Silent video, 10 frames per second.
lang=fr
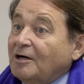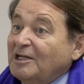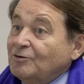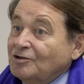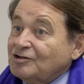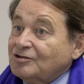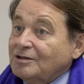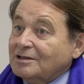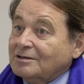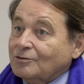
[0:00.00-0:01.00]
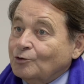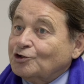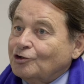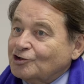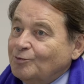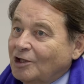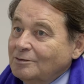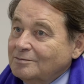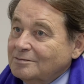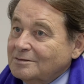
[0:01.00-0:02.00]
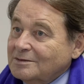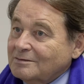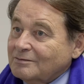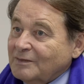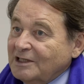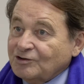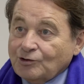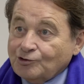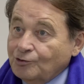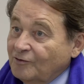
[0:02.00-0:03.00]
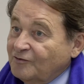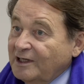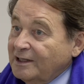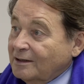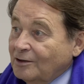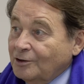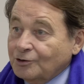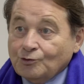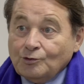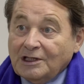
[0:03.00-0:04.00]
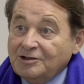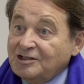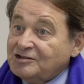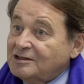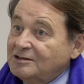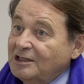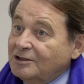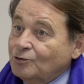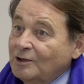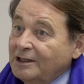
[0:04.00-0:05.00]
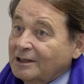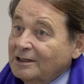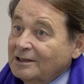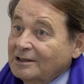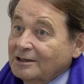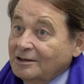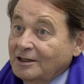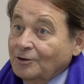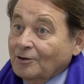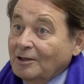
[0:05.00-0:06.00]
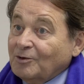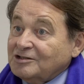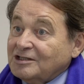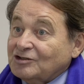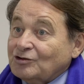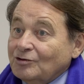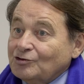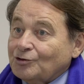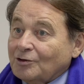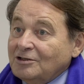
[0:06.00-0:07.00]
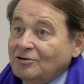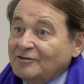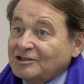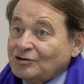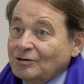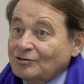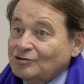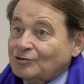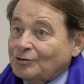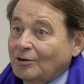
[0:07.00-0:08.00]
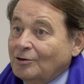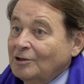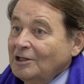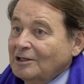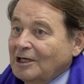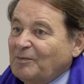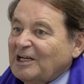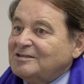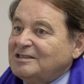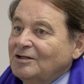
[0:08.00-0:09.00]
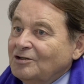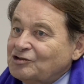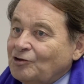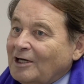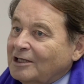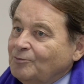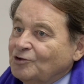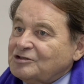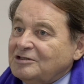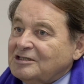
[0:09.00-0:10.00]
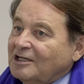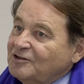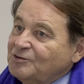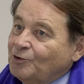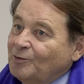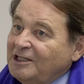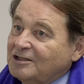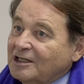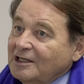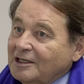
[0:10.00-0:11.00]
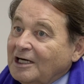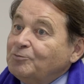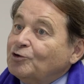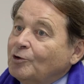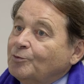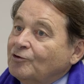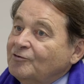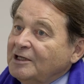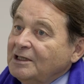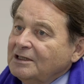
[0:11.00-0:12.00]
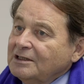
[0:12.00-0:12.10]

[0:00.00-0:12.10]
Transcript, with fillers: permanence au changement. Mais ils ont su le faire euh, toutes les décennies écoulées. Et d'ailleurs, l'appréciation sur l'innovation, sur euh, la pertinence de la réponse des services publics est là pour le prouver.